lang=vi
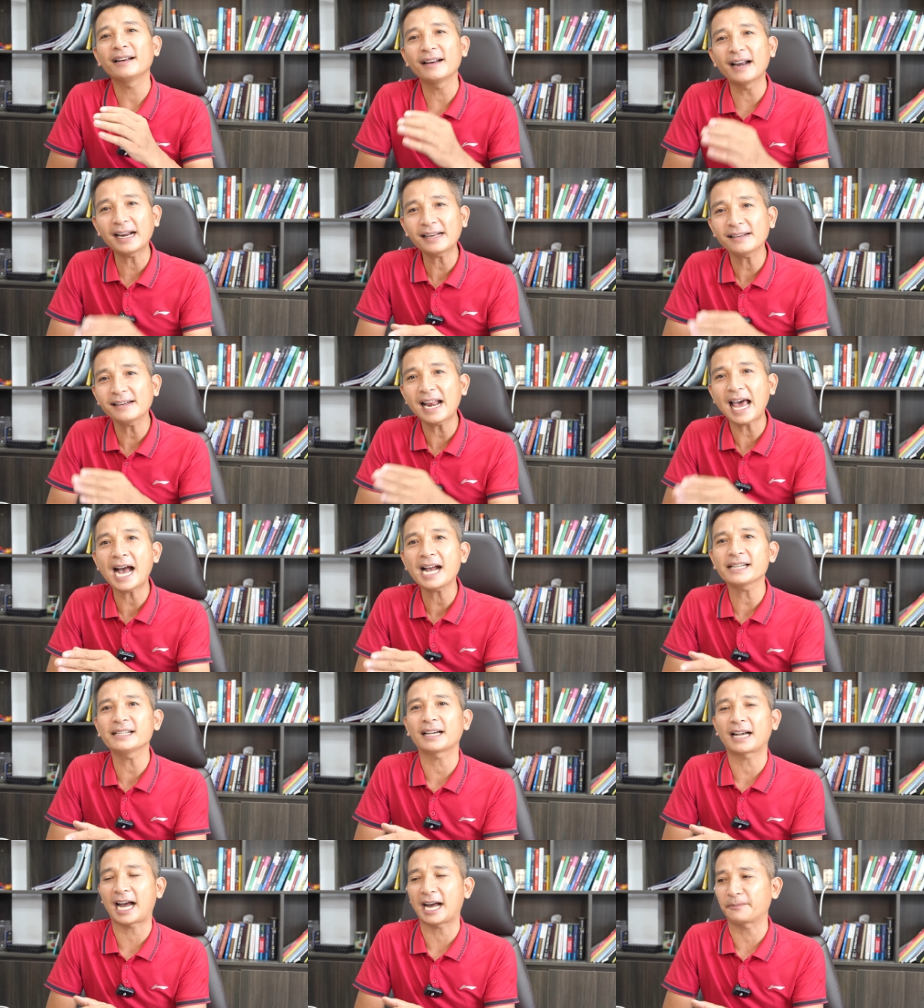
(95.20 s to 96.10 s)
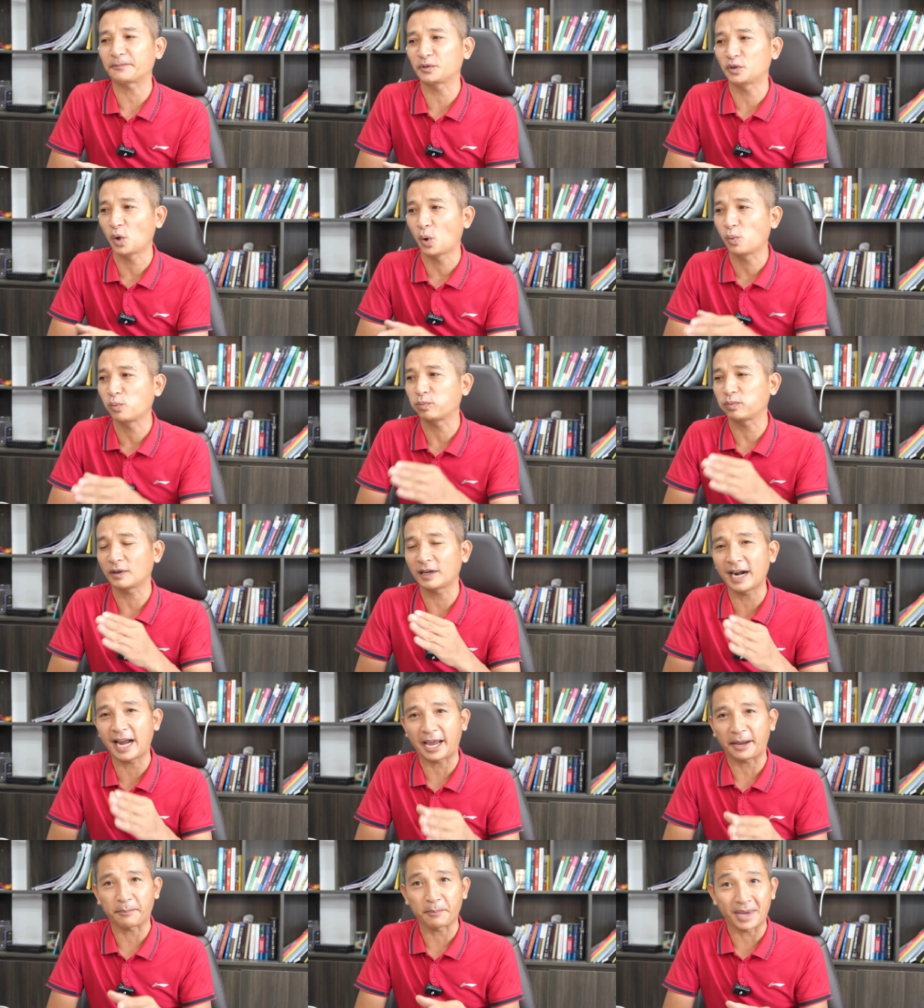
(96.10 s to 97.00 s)
đất đai được áp dụng
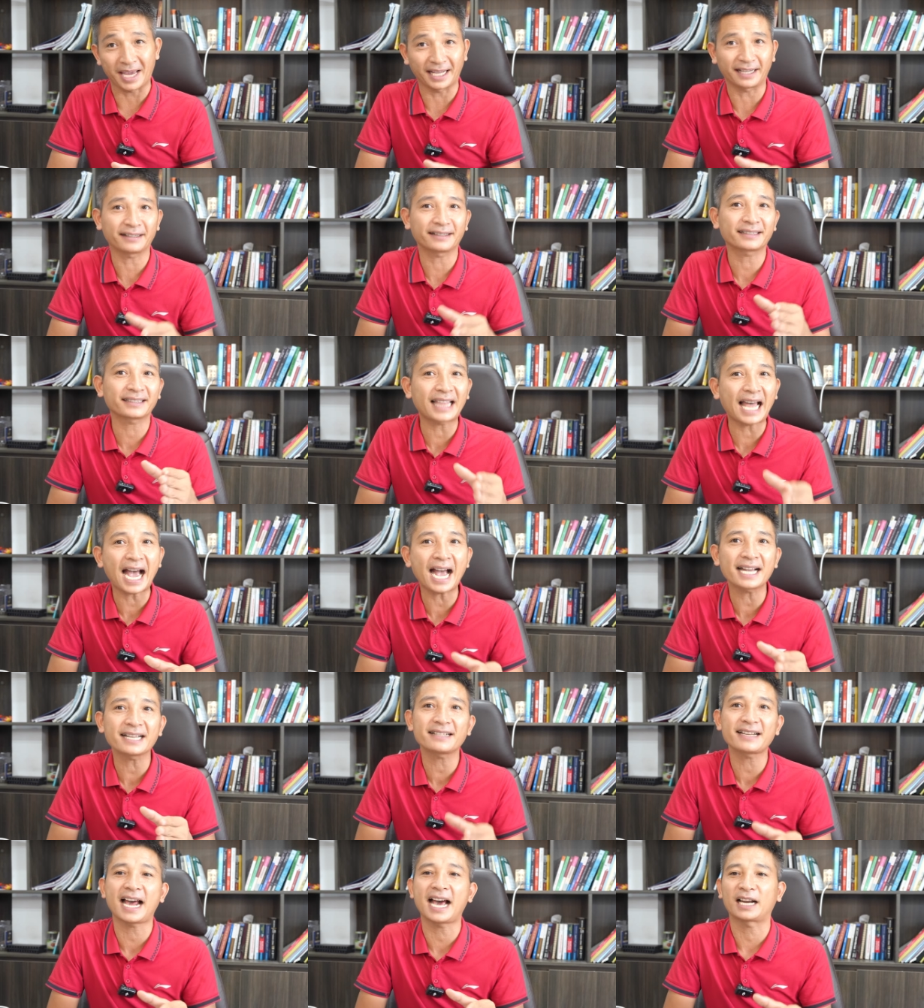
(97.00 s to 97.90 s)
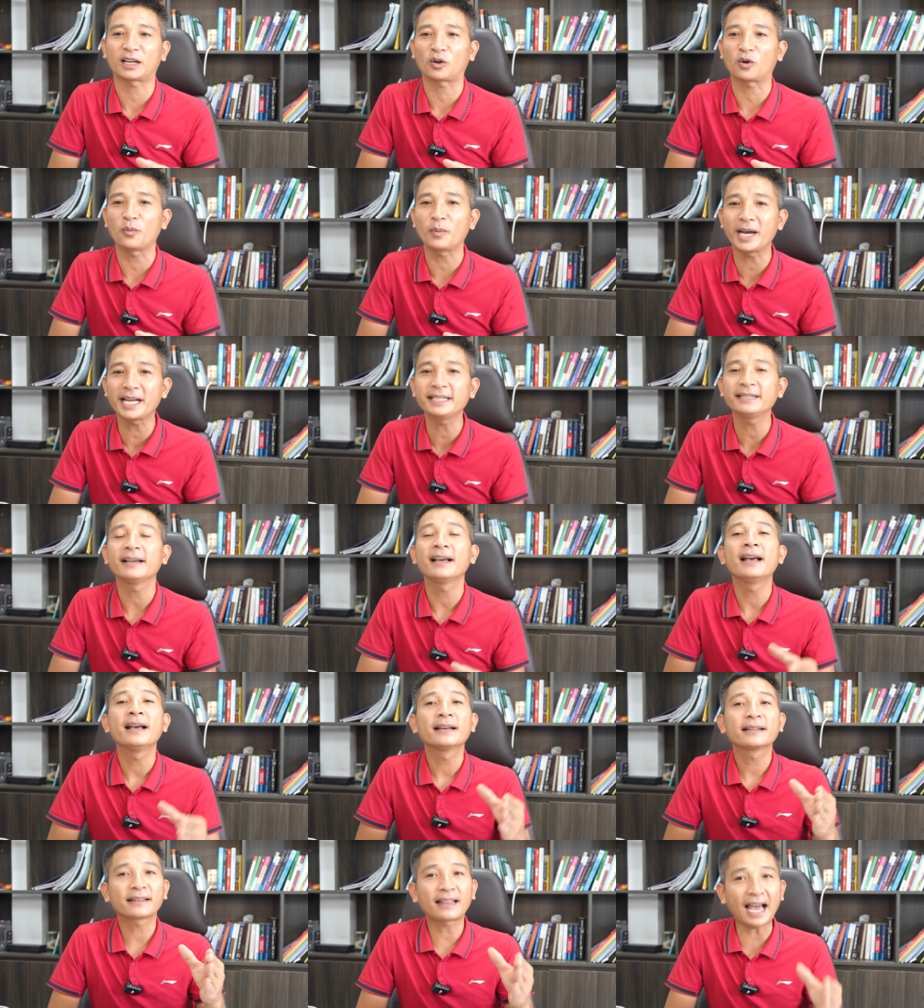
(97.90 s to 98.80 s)
để biến tài sản của mình
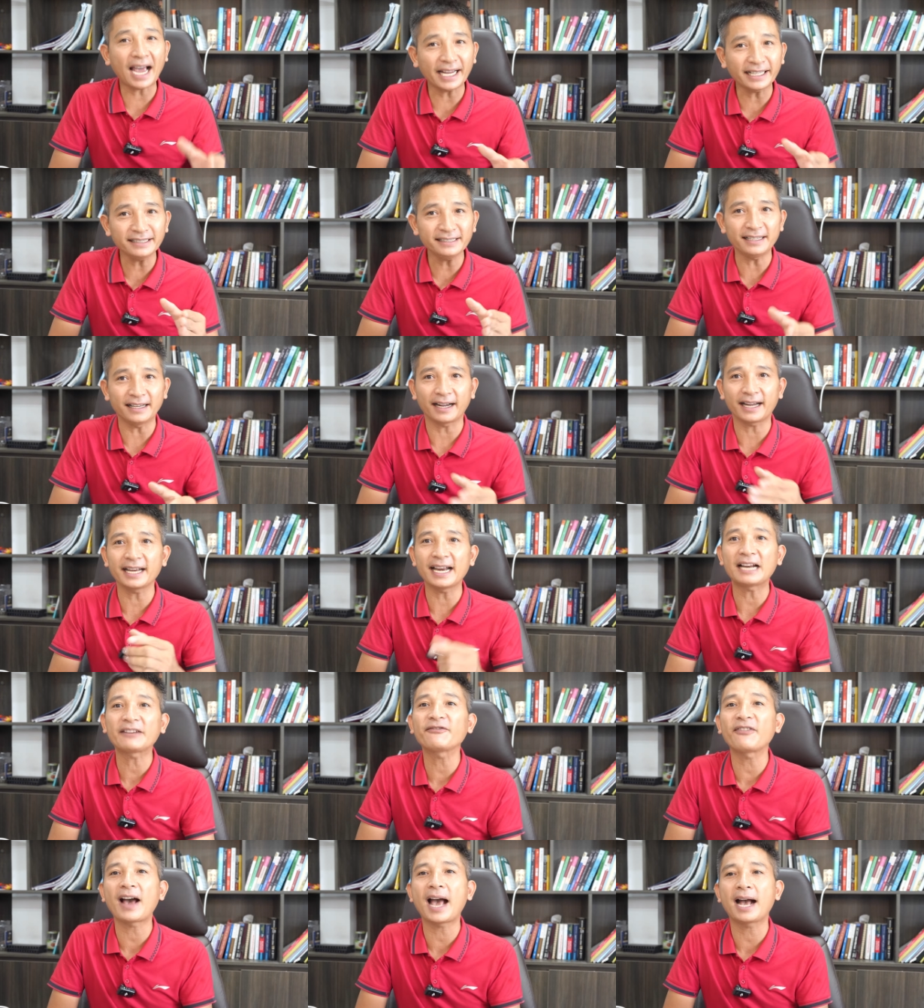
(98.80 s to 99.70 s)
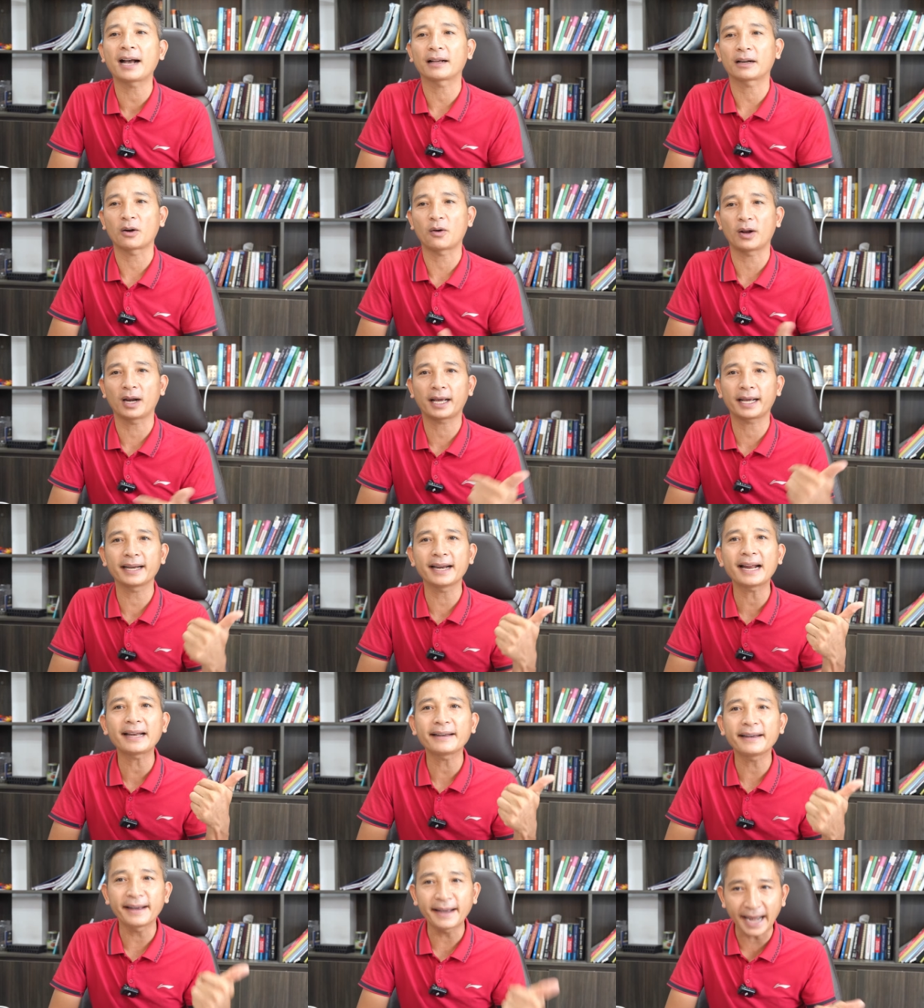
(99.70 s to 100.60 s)
thành những cái đất vàng? Đó là cái
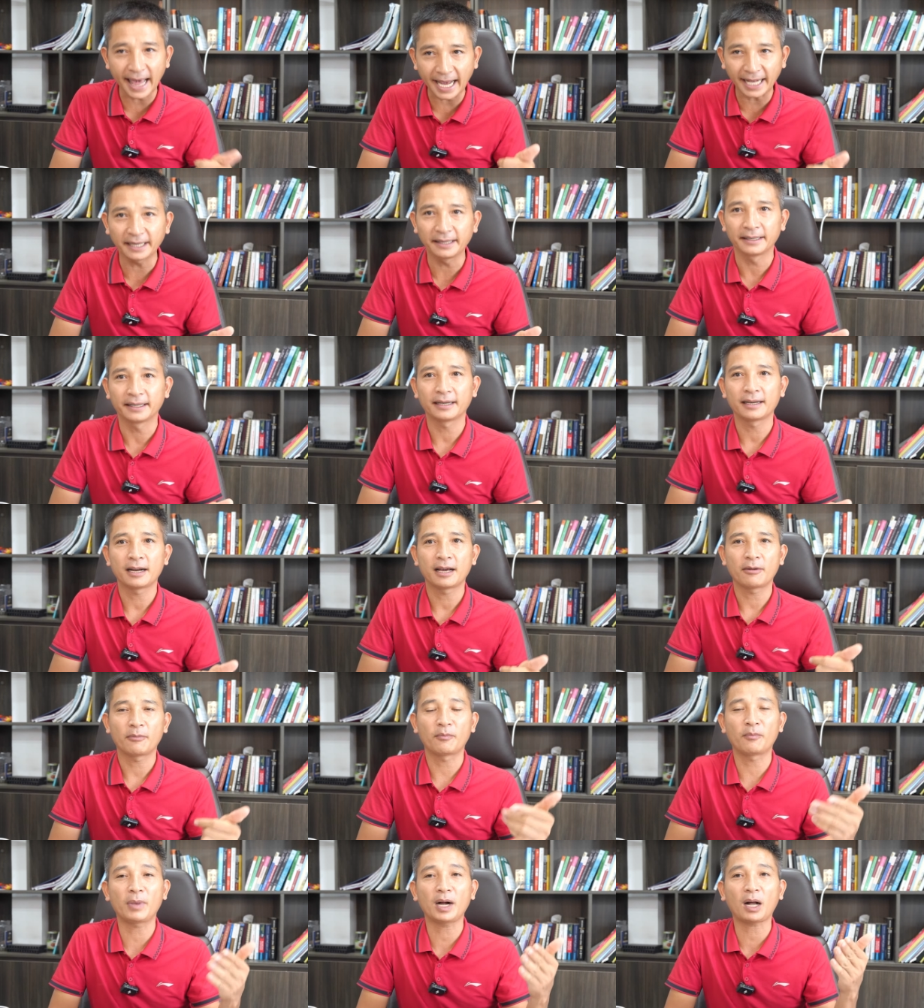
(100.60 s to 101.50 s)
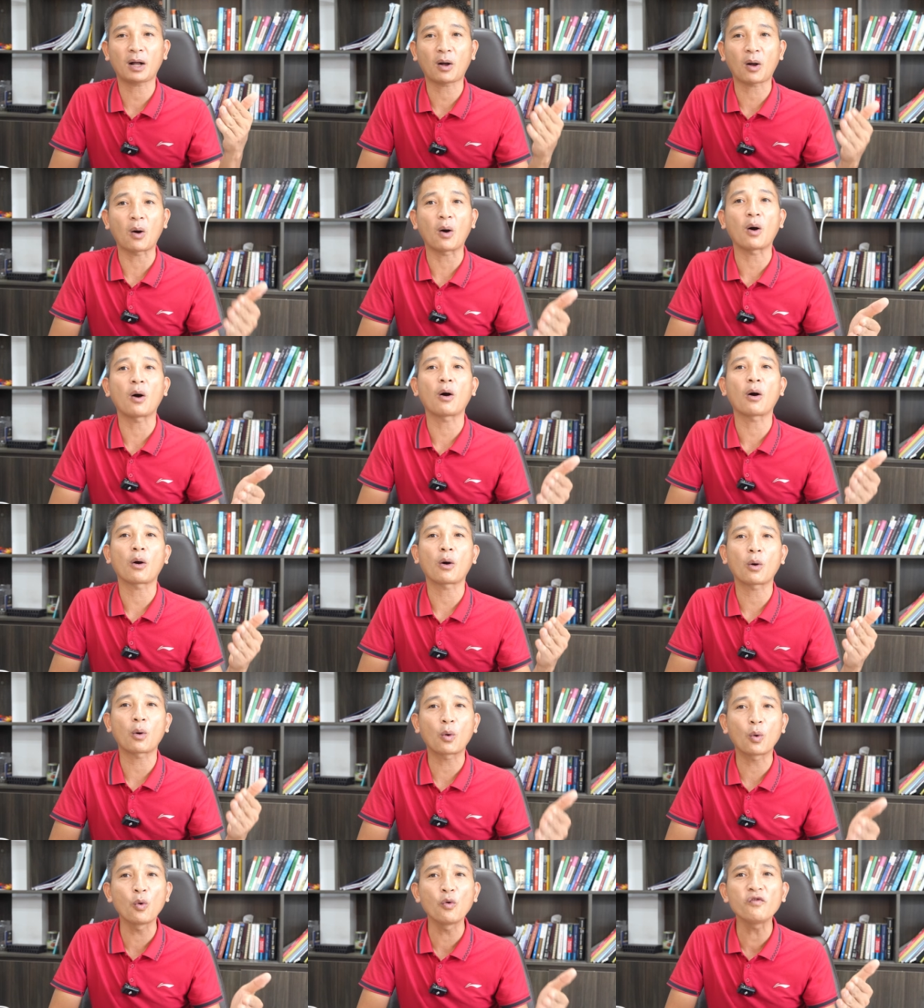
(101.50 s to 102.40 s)
đất nền mà có
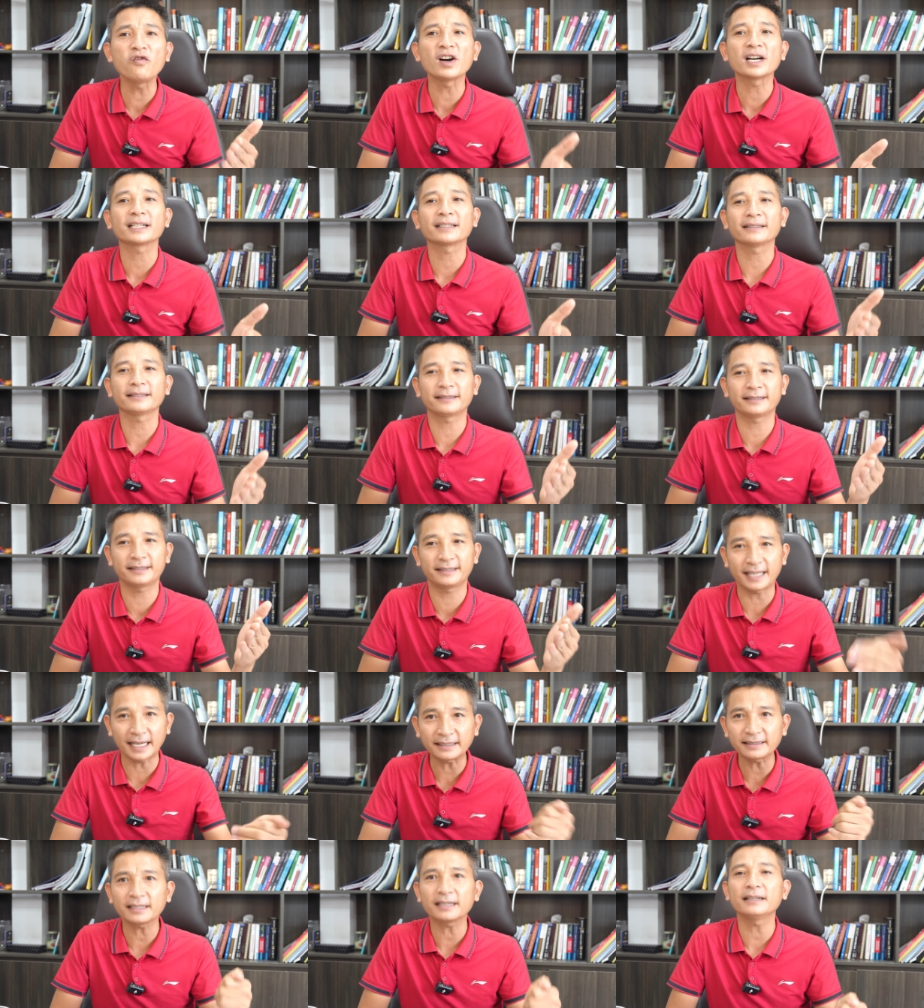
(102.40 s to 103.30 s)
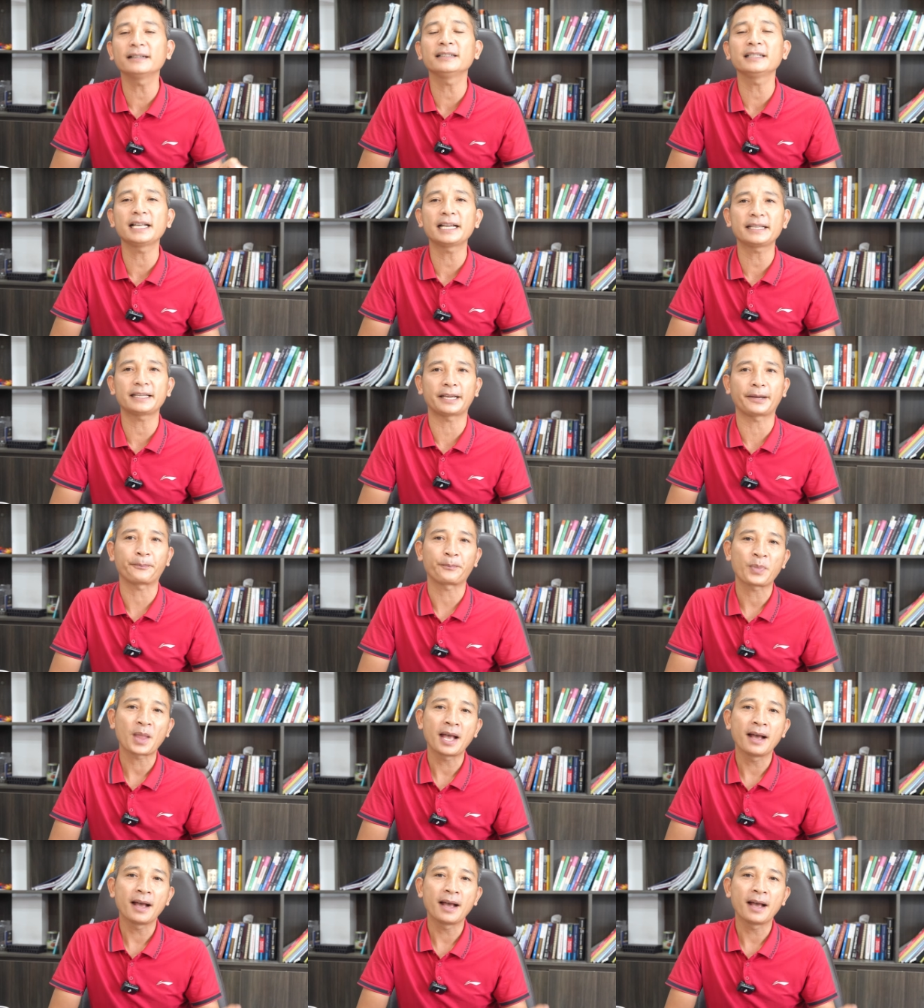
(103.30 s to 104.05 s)
khu vực dân cư nha anh chị.